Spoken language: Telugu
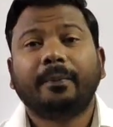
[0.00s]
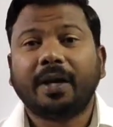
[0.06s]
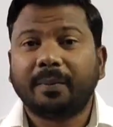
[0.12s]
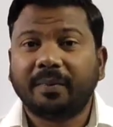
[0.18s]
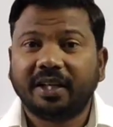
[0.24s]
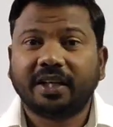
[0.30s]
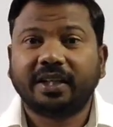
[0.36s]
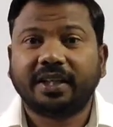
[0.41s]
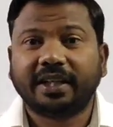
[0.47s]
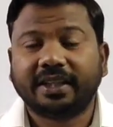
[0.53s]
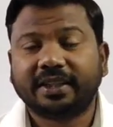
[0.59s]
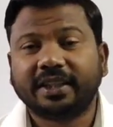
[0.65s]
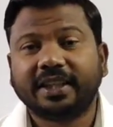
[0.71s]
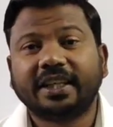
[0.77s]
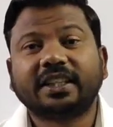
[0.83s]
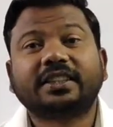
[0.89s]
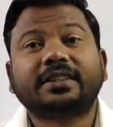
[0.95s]
మెమరీ
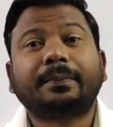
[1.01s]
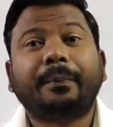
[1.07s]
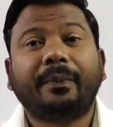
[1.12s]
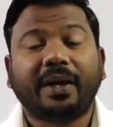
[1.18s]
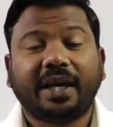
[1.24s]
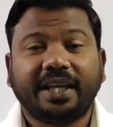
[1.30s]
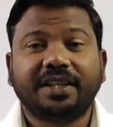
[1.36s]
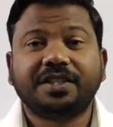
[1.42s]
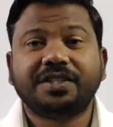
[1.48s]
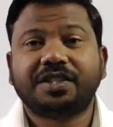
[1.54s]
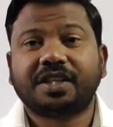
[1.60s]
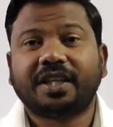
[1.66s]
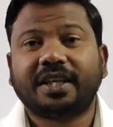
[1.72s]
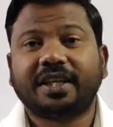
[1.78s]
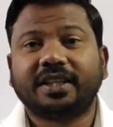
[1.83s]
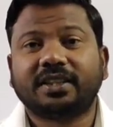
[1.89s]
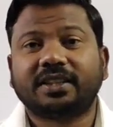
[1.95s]
టెక్నిక్స్
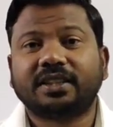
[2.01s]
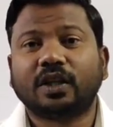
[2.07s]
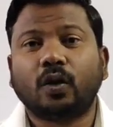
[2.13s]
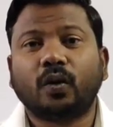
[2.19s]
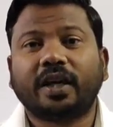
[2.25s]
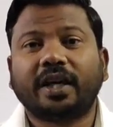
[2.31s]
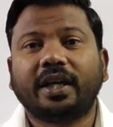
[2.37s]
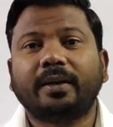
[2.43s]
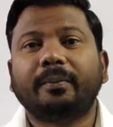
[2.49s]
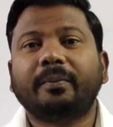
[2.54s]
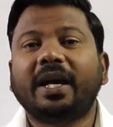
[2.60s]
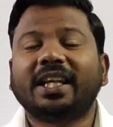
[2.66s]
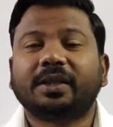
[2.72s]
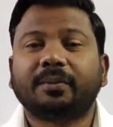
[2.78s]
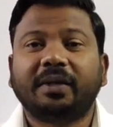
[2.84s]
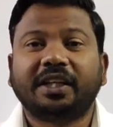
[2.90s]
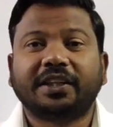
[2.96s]
పెయింటింగ్స్ ఓకే
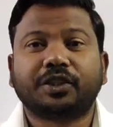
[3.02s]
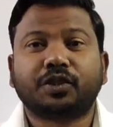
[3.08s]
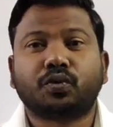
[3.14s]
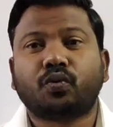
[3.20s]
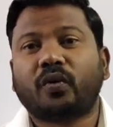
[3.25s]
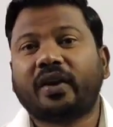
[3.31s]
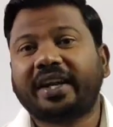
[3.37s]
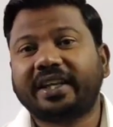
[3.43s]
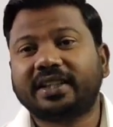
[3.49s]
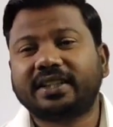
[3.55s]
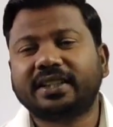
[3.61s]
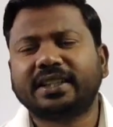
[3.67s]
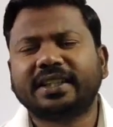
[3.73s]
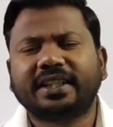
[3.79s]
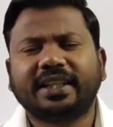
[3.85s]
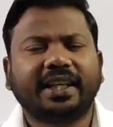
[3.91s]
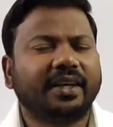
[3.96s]
మ్యాథమెటిక్స్ ట్రిక్స్
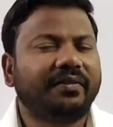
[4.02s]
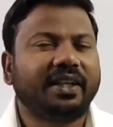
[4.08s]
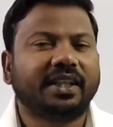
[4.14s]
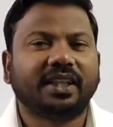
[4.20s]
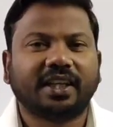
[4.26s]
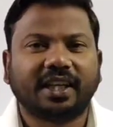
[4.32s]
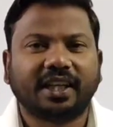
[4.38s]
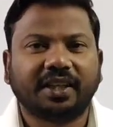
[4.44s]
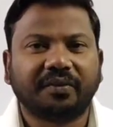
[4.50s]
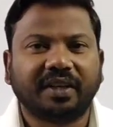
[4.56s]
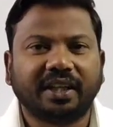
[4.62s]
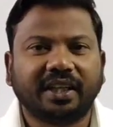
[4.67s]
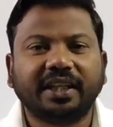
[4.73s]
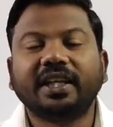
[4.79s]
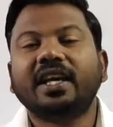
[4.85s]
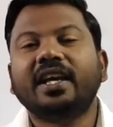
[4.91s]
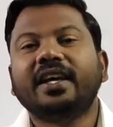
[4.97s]
ఏవైనా
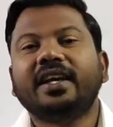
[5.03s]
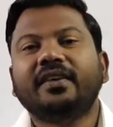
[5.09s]
కానివ్వండి